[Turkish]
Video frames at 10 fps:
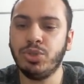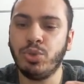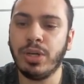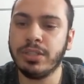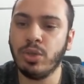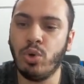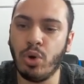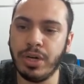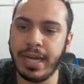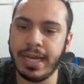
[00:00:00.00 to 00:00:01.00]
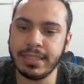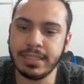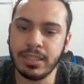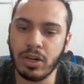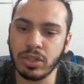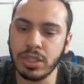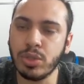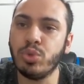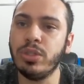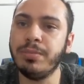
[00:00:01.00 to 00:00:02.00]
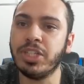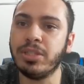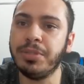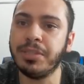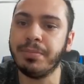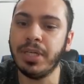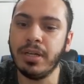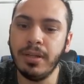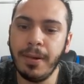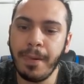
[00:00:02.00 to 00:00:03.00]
son anda korner. Arkadaşlar çok iyi başlamadık mı ya?